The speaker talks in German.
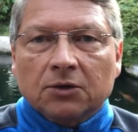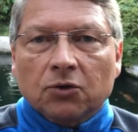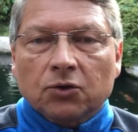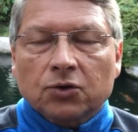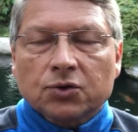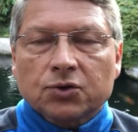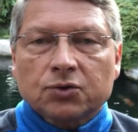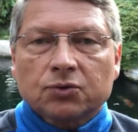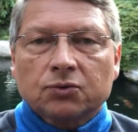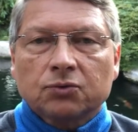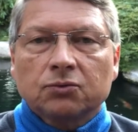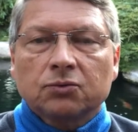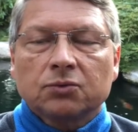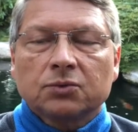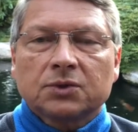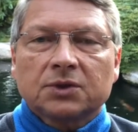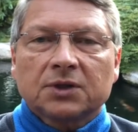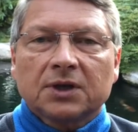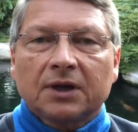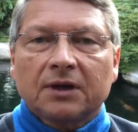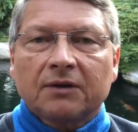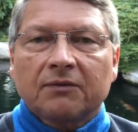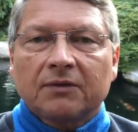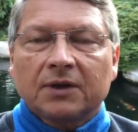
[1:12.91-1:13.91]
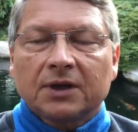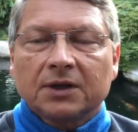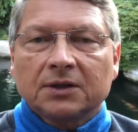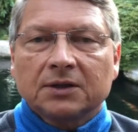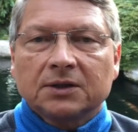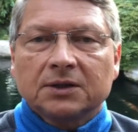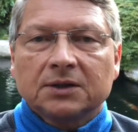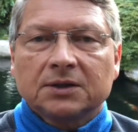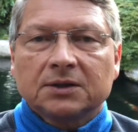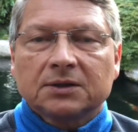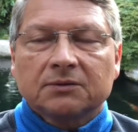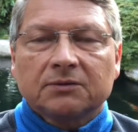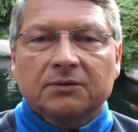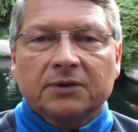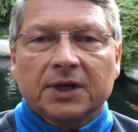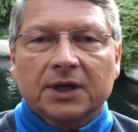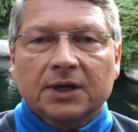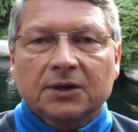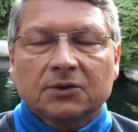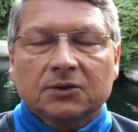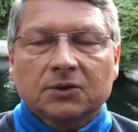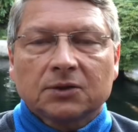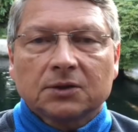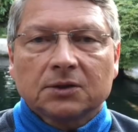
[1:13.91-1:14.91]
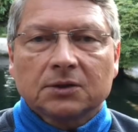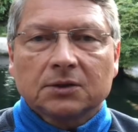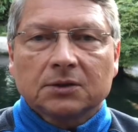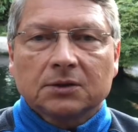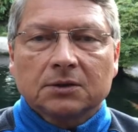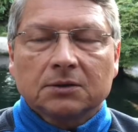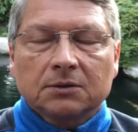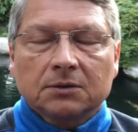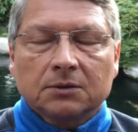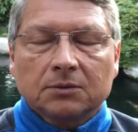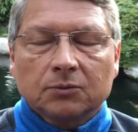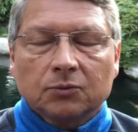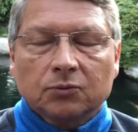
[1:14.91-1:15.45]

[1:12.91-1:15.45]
noch so gut sein, wenn diese Werte,